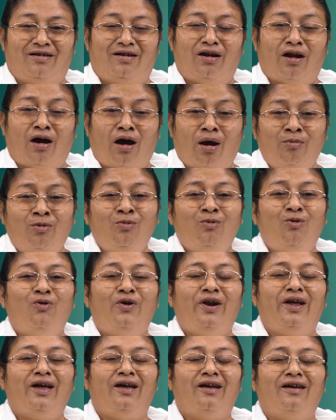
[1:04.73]
நாமும்
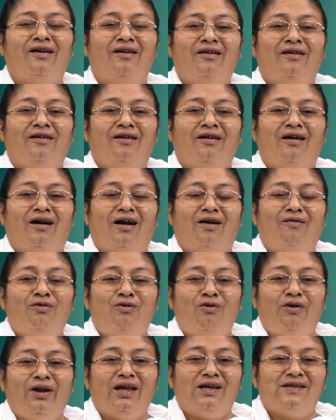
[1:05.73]
கூட
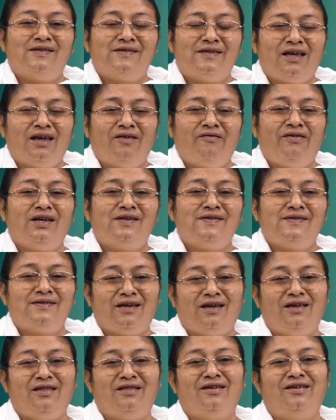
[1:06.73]
அவருடைய சேவையை
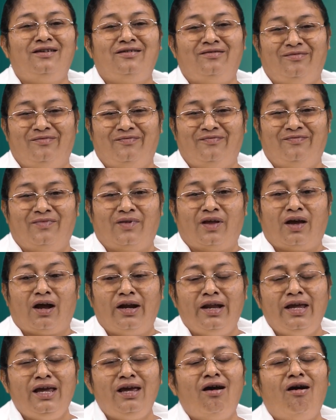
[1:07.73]
செய்து
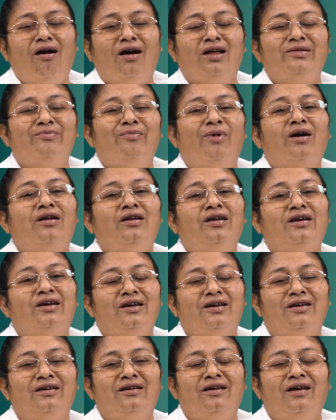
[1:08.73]
அநேக
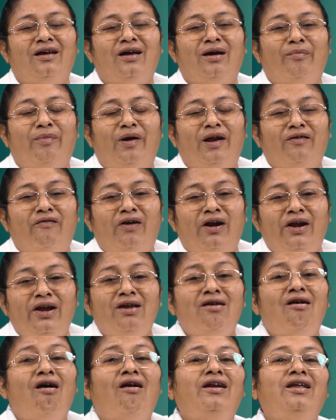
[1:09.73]
ஆத்மாக்களுக்கு பல
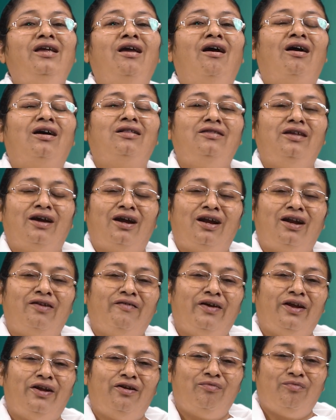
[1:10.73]
வழிகாட்டியாக திகழ
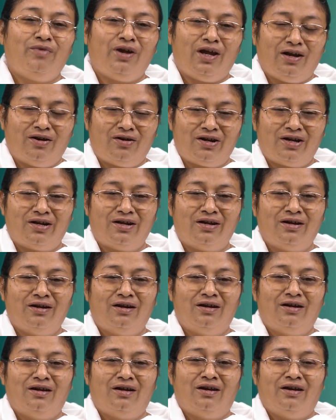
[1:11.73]
வேண்டும் என்று
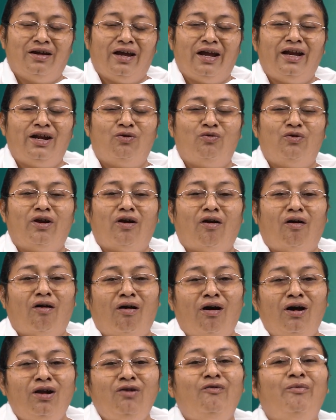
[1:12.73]
என்ற ஒரு
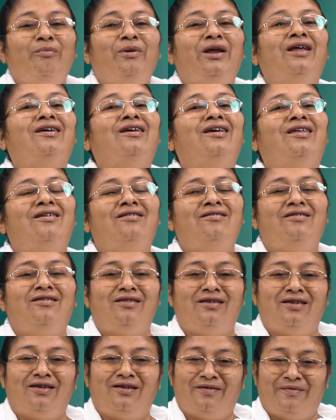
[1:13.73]
ஆர்வம் எனக்கு
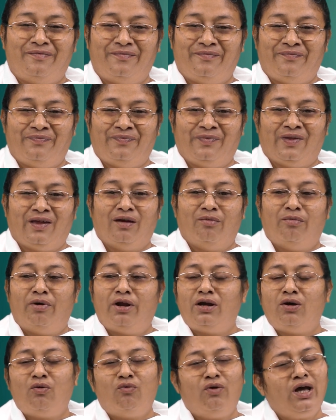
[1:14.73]
இருந்தது
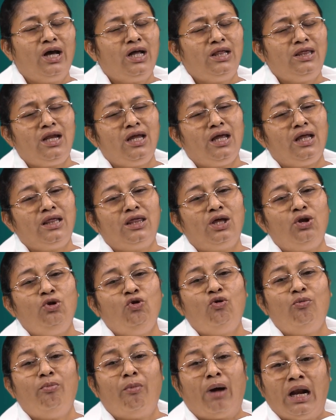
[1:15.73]
பாருங்க உலகத்துல
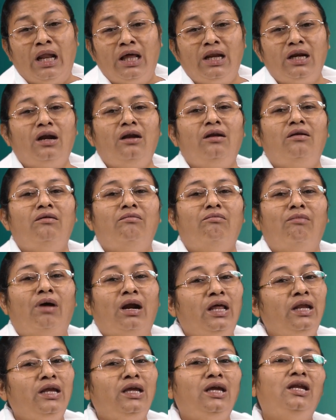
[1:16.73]
எத்தனையோ மலர்கள்
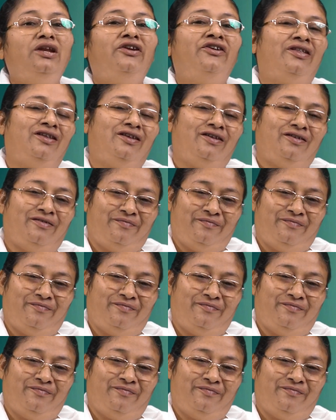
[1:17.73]
மலர்கின்றது